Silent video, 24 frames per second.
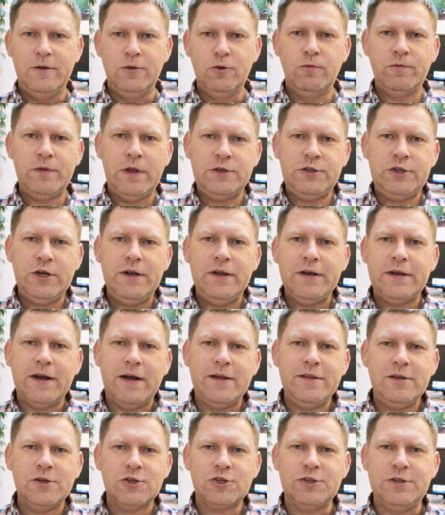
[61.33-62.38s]
Ну, вначале,
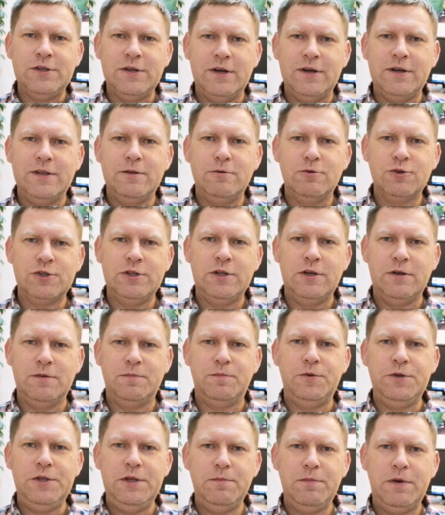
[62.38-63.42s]
конечно, нужно
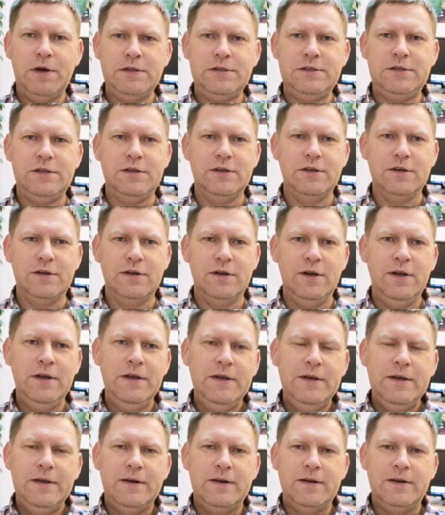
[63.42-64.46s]
понимать, э,
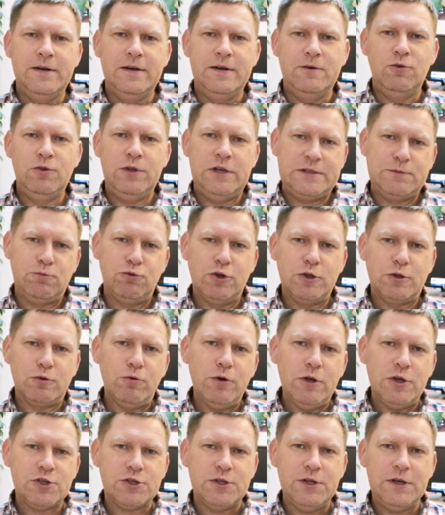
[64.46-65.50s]
э, у нас будет
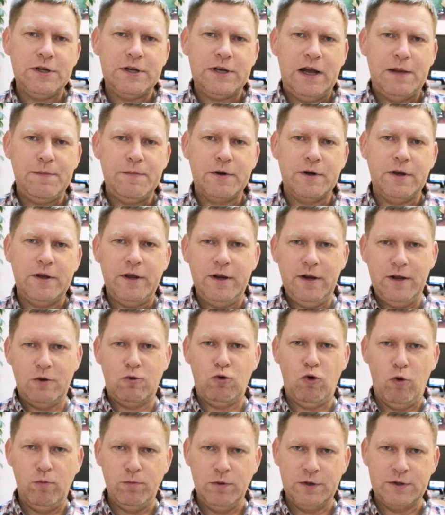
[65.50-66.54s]
уличная камера или
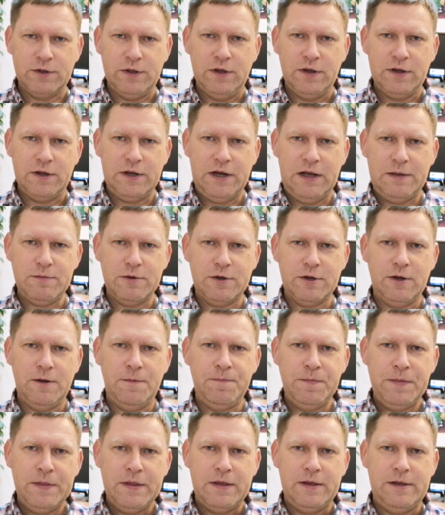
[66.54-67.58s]
комнатная
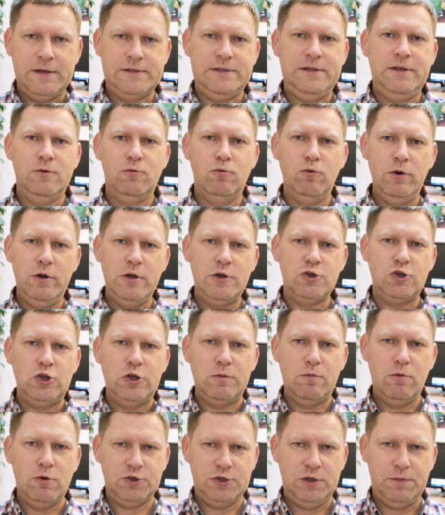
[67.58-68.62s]
камера. Если
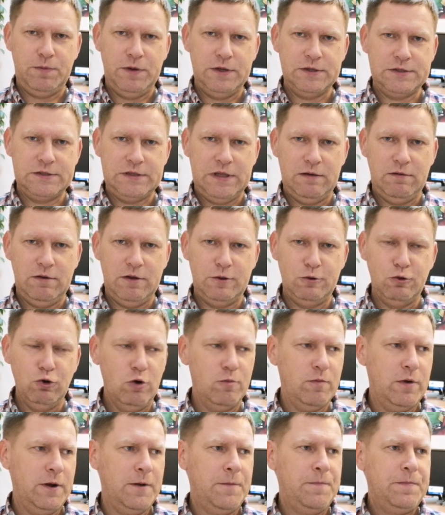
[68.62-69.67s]
уличную можно поставить
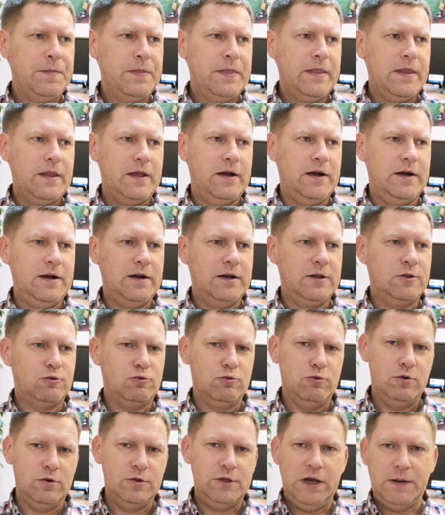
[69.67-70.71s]
дома, э,
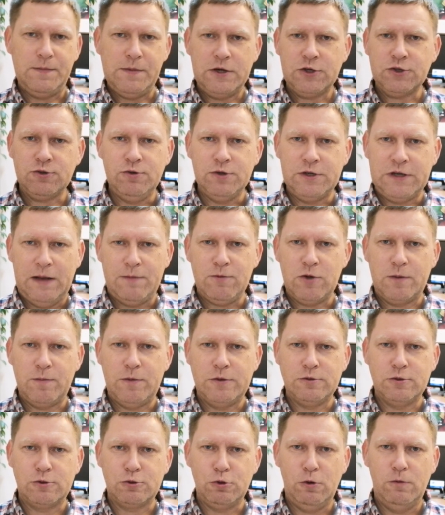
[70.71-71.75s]
то домашнюю камеру,
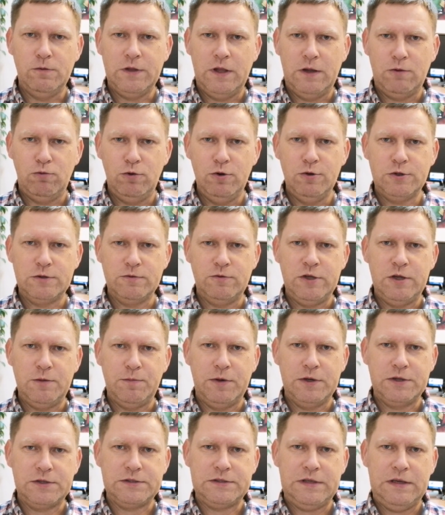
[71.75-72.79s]
безусловно, на улицу не
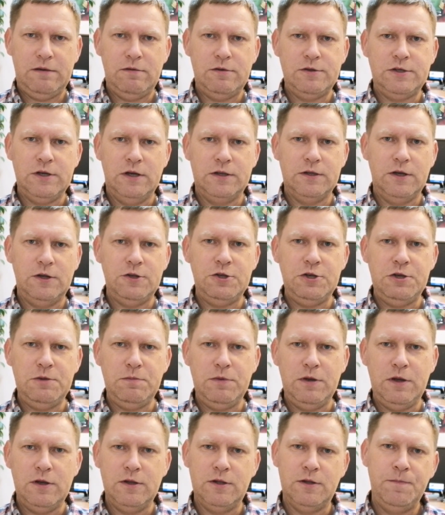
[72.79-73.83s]
поставить. Она не
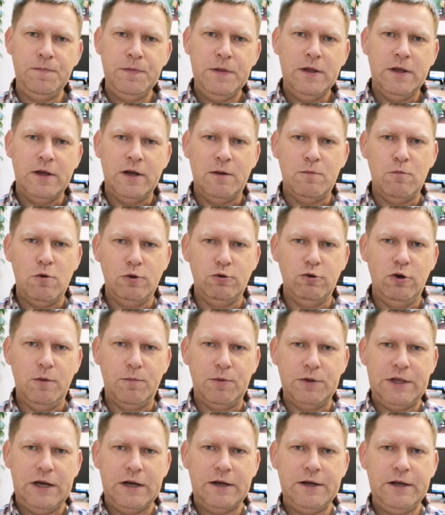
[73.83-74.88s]
имеет модуля
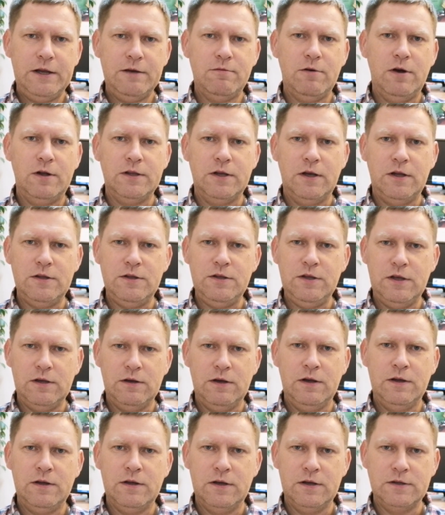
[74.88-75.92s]
подогрева, она не
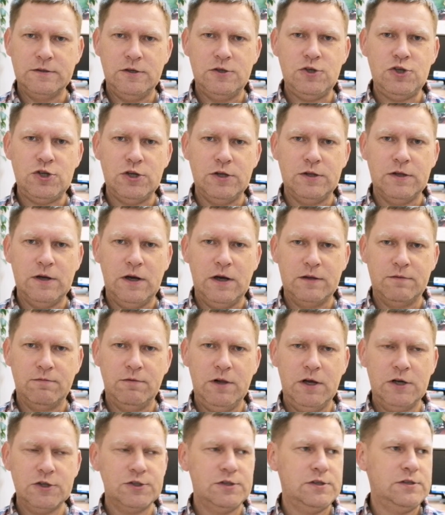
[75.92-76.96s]
защищена от
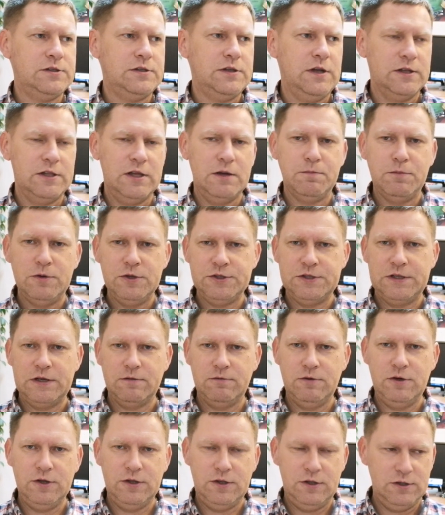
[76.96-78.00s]
влажности, она
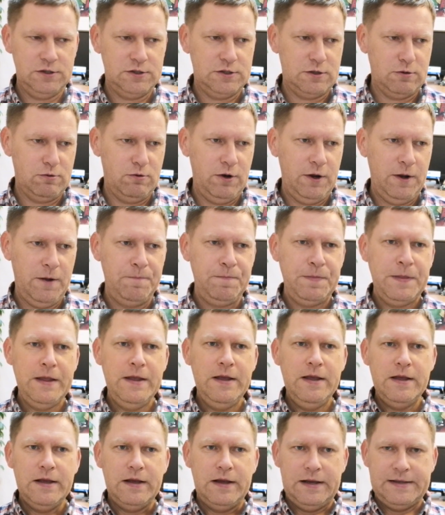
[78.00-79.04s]
быстро выйдет из строя.
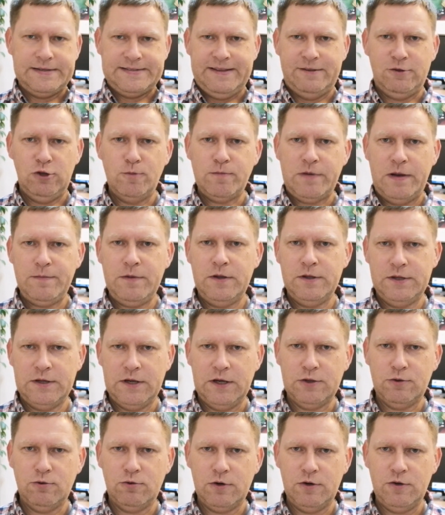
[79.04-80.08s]
Основной момент,
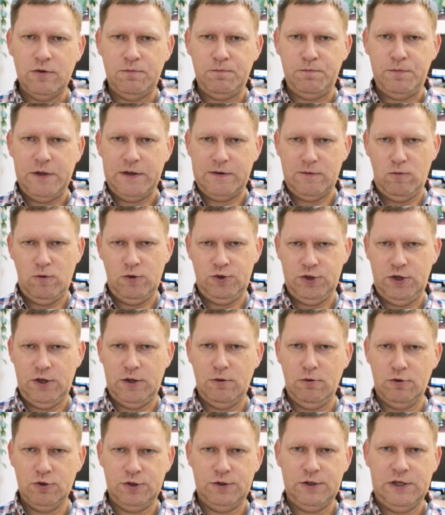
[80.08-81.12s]
который в первую
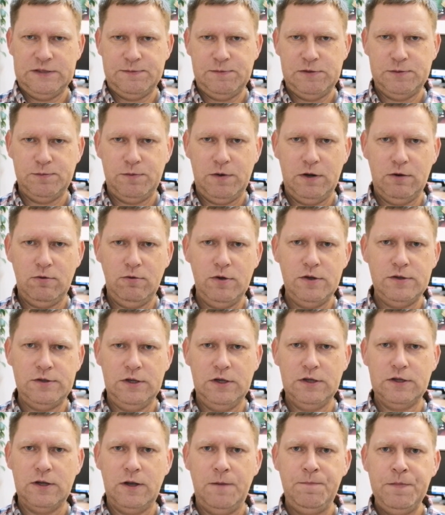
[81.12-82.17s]
очередь должен нас беспокоить,
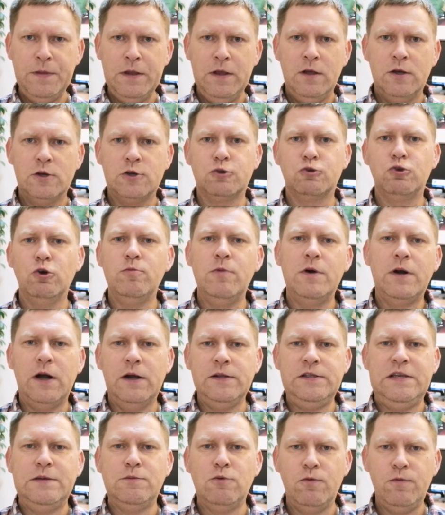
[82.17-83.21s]
это что мы
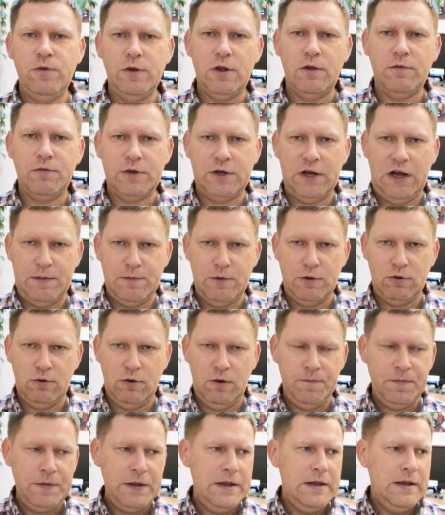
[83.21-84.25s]
хотим увидеть в
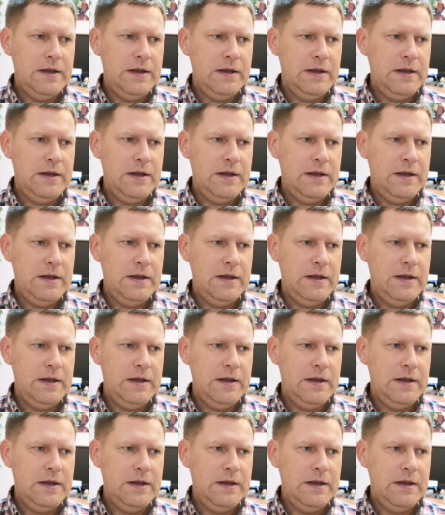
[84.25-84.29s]
камеру.